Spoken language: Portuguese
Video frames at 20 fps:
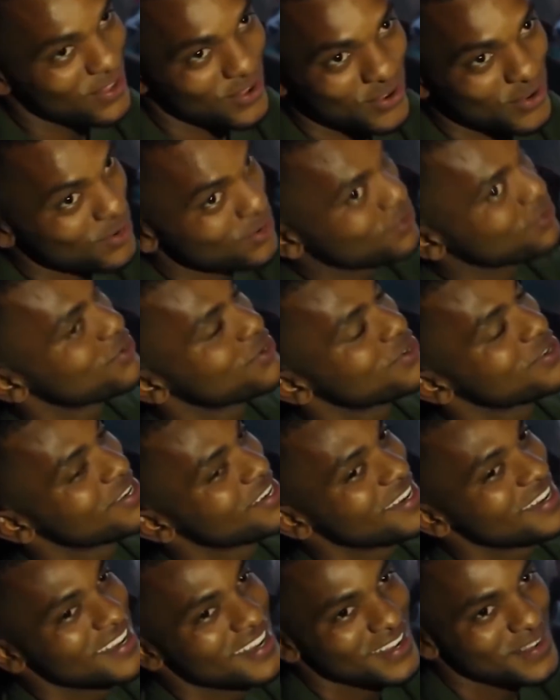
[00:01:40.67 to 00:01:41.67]
no Júnior
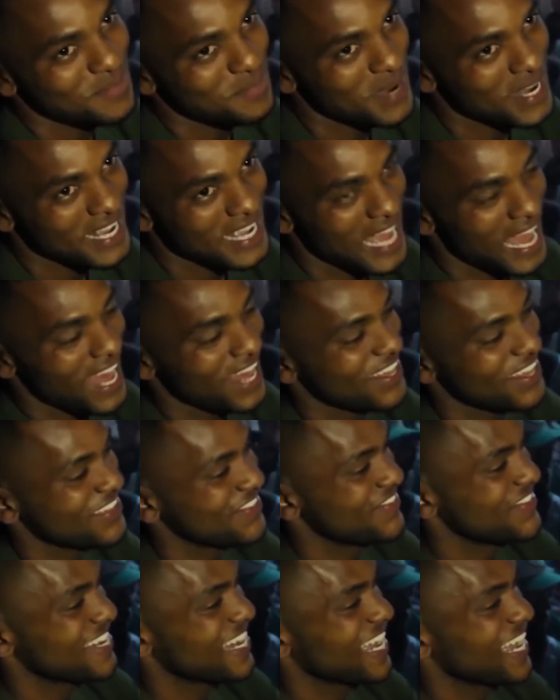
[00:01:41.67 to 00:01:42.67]
Barranquilla. O
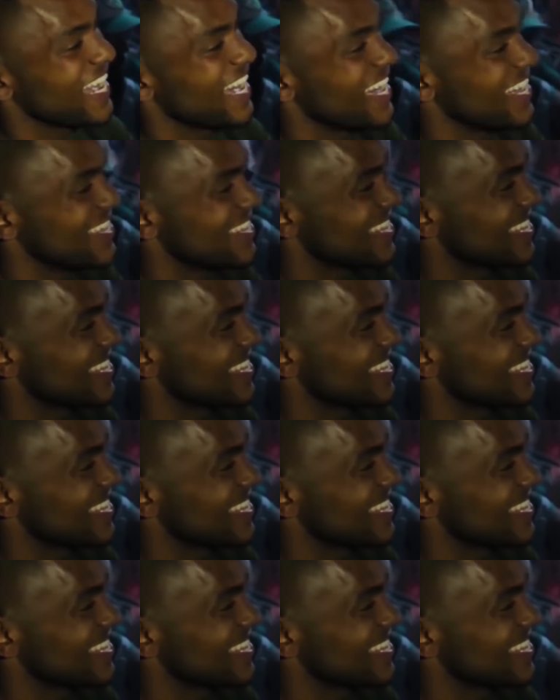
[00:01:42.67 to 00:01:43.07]
nosso palestra